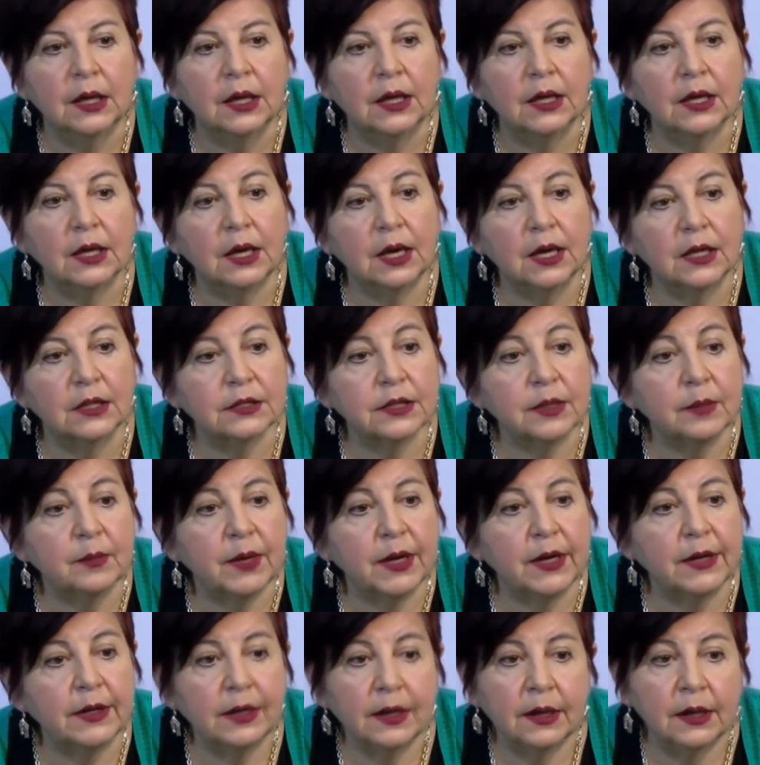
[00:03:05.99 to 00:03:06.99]
eh, al
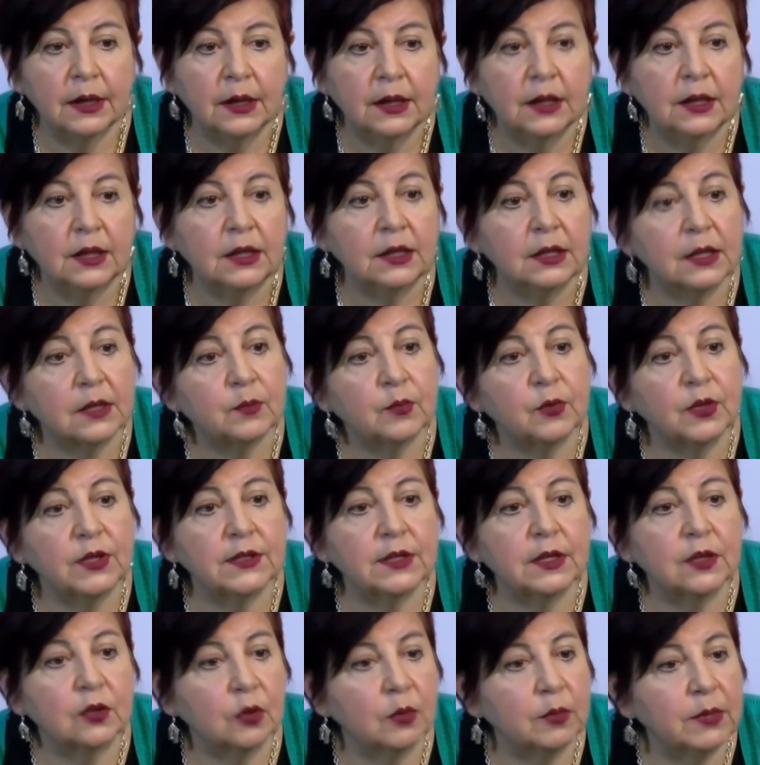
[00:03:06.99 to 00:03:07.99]
Chapare y
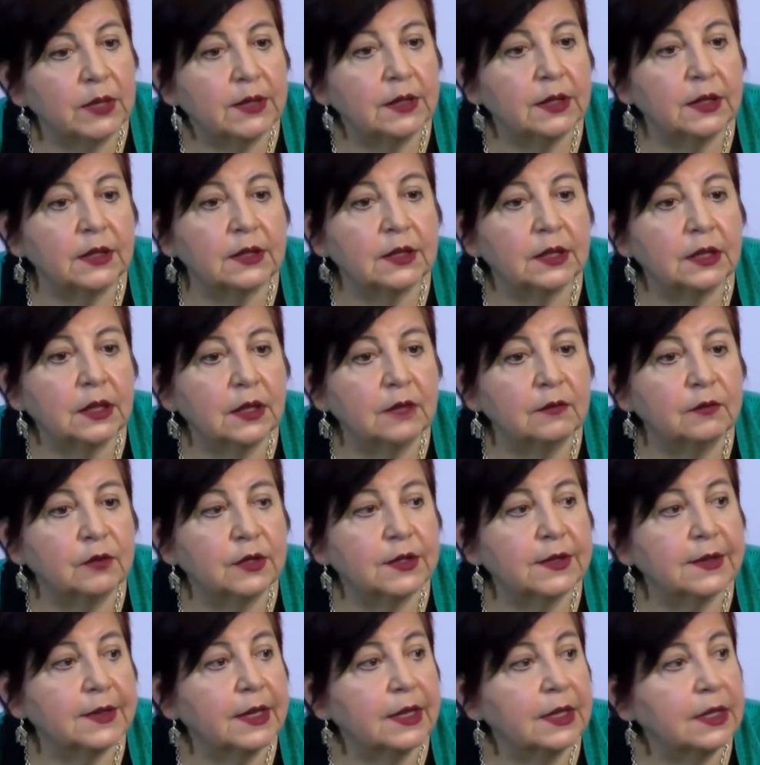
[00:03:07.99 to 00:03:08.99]
después el comandante de la
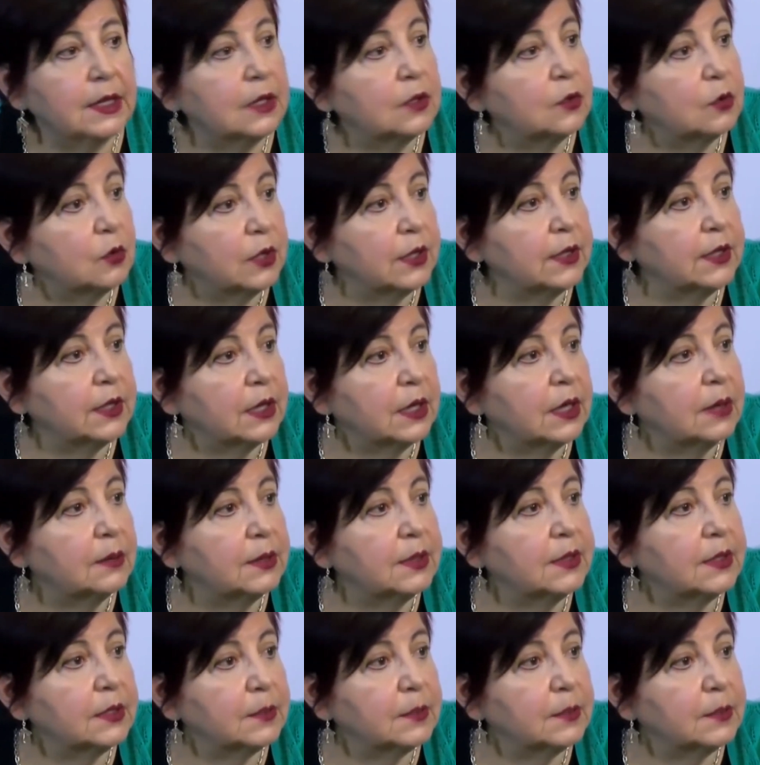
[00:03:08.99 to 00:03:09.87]
Fuerza Aérea no le dejaba